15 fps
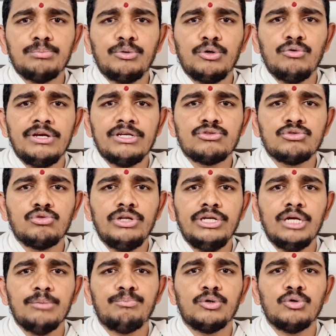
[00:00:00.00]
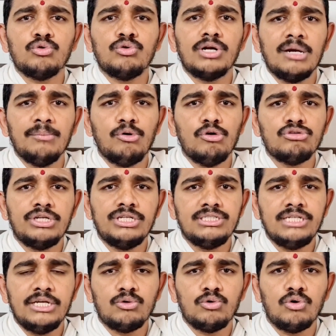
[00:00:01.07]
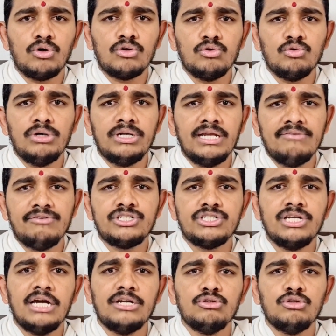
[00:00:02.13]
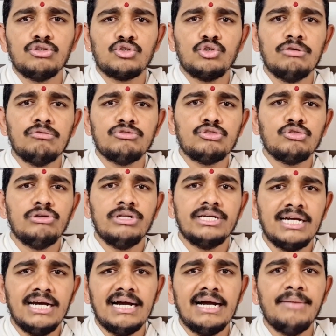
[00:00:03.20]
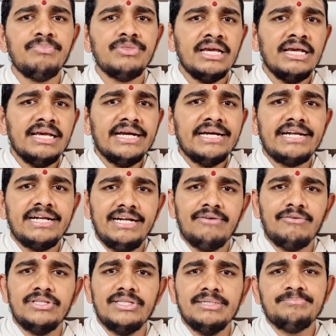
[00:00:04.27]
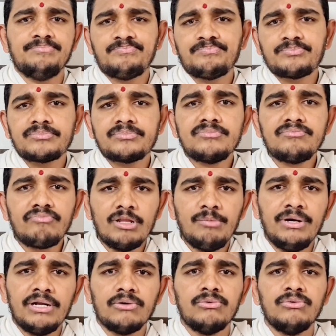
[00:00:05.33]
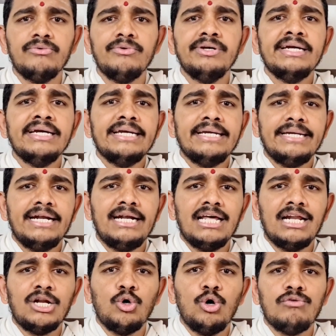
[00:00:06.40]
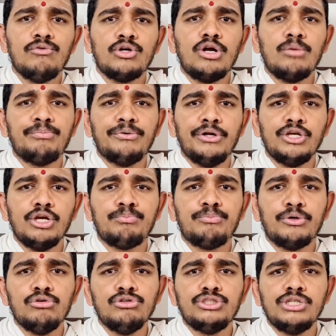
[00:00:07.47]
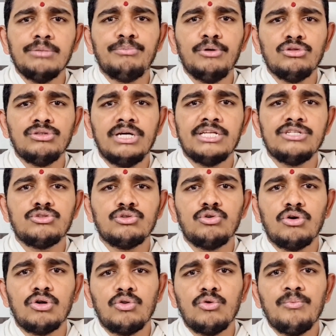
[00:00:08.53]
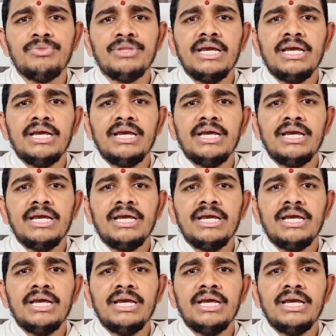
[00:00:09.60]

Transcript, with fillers: చెప్పులు వేసుకుని ఎప్పుడూ కూడా భోజనం చేయకూడదు అనే విషయాన్ని దృష్టిలో ఉంచుకుని ఇక రెండవది మనం ఇళ్లల్లో ఉన్నప్పుడు ఎప్పుడూ చెప్పులు ధరించకూడదు